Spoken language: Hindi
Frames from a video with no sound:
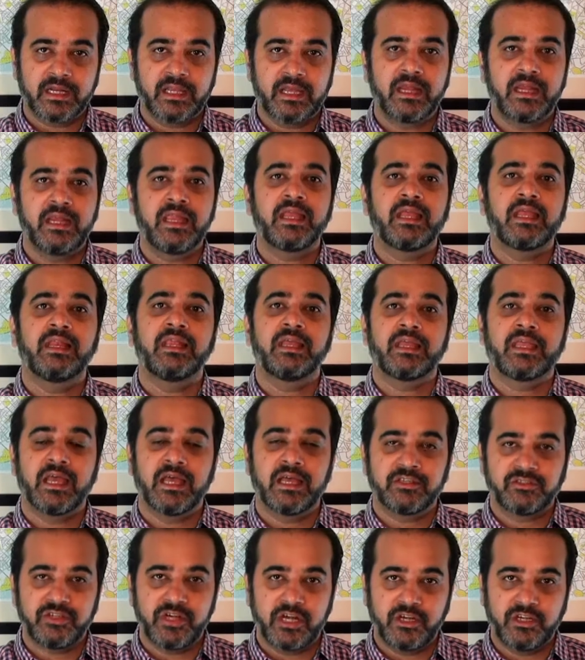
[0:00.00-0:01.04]
करने के लिए क्या
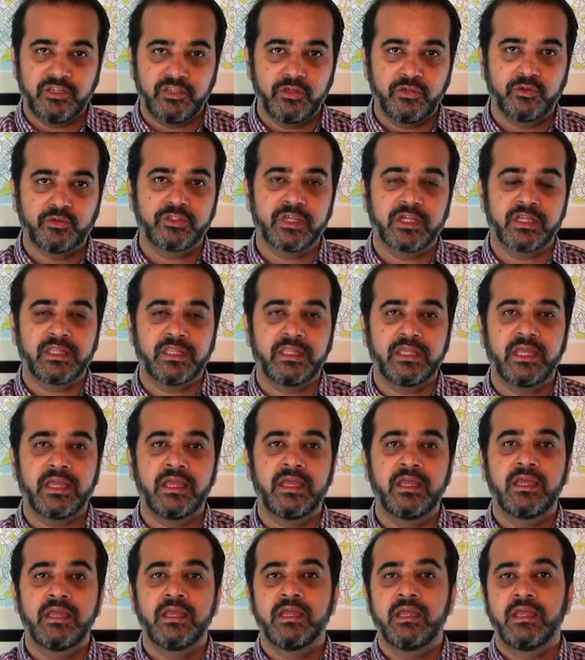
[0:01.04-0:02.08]
स्ट्रेटजी हो सकती है
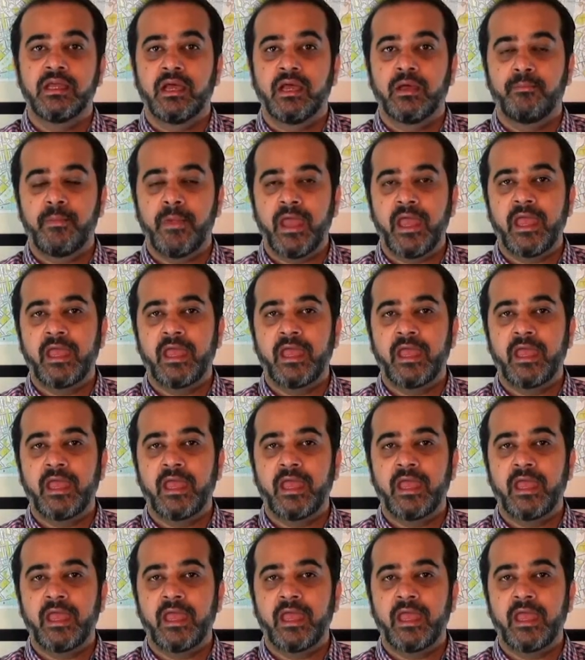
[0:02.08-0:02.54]
मैं